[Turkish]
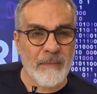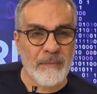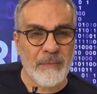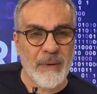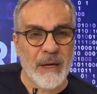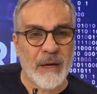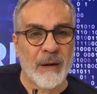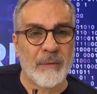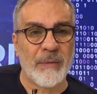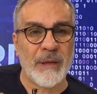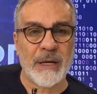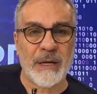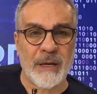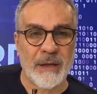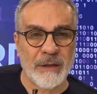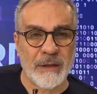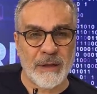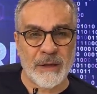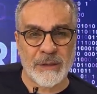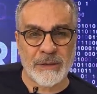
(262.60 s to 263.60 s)
ben
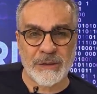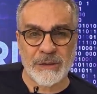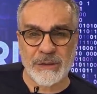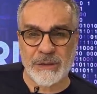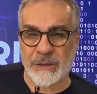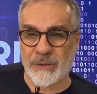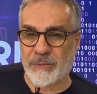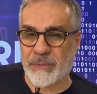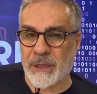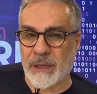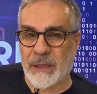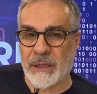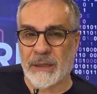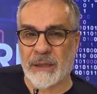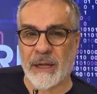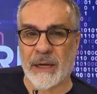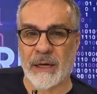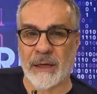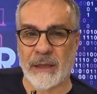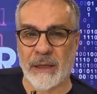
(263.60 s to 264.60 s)
Amerika'da yaşayacağım,
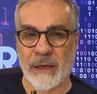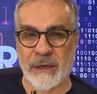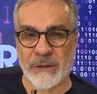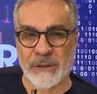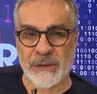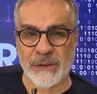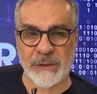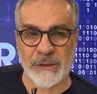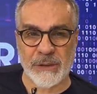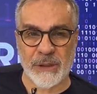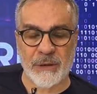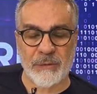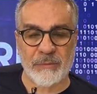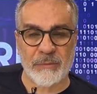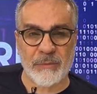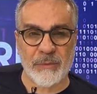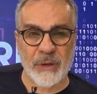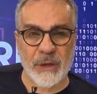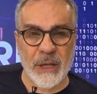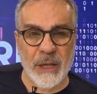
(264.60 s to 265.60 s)
İngiltere'de yaşayacağım.
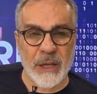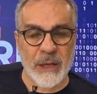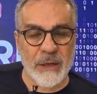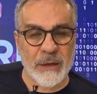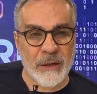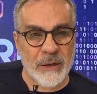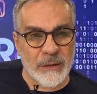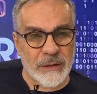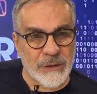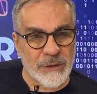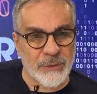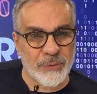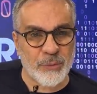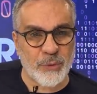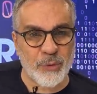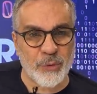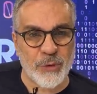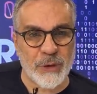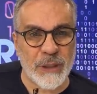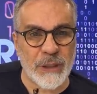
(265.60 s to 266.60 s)
Kardeşim
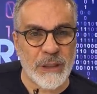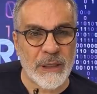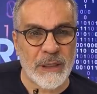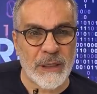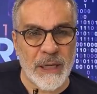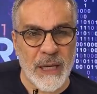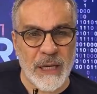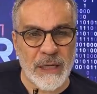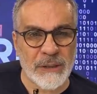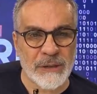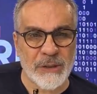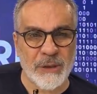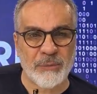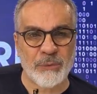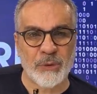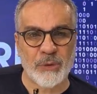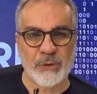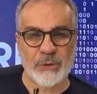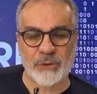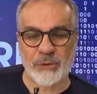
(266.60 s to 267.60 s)
Türkiye'de niye
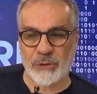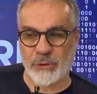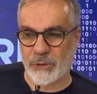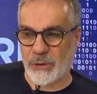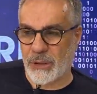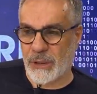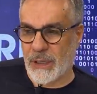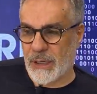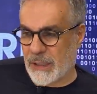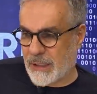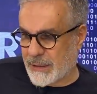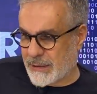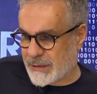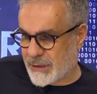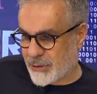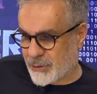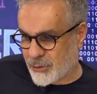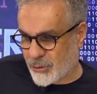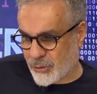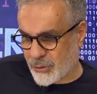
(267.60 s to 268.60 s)
yaşamıyorsun?
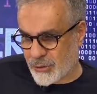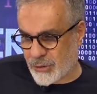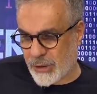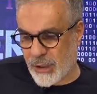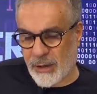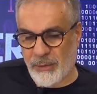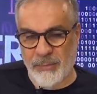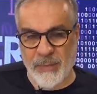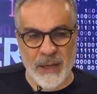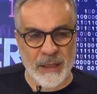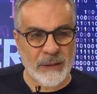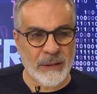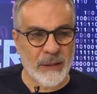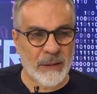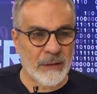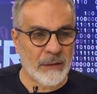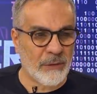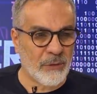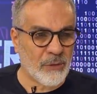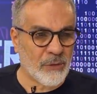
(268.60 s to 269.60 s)
İşte sosyal
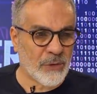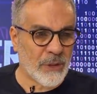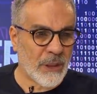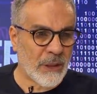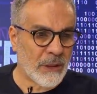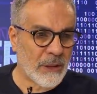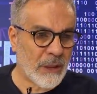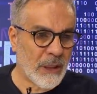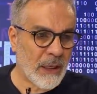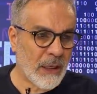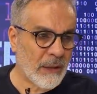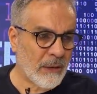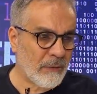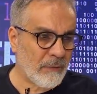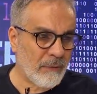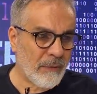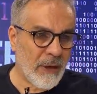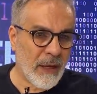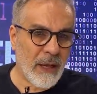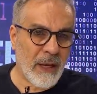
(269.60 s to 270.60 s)
medya üzerinden
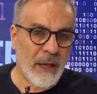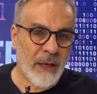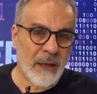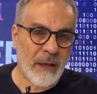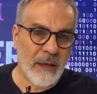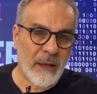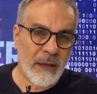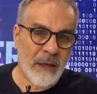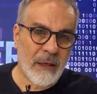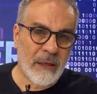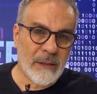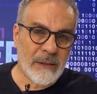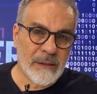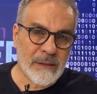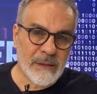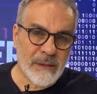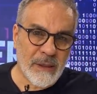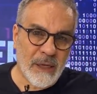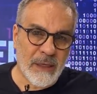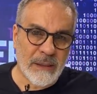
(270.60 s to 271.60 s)
veya
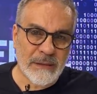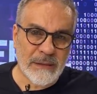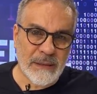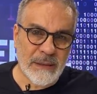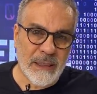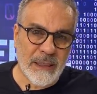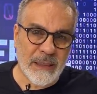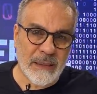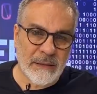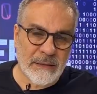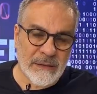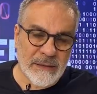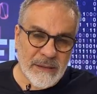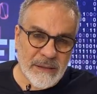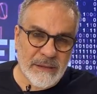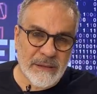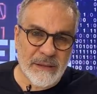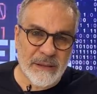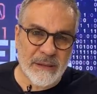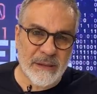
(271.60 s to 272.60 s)
siyasilerin
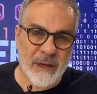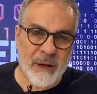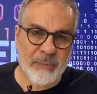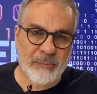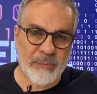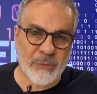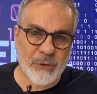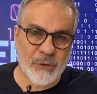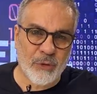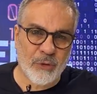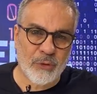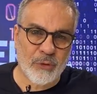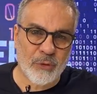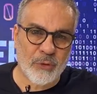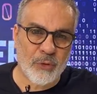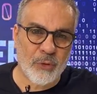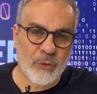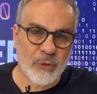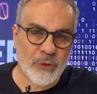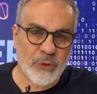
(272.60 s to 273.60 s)
sık sık yapmış
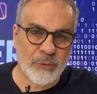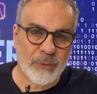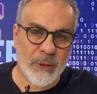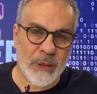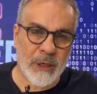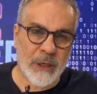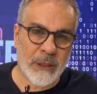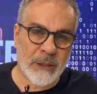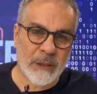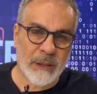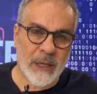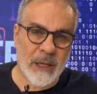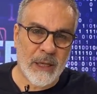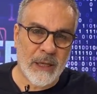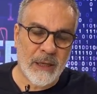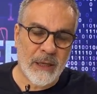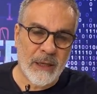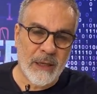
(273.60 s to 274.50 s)
olduğu konuşmalarda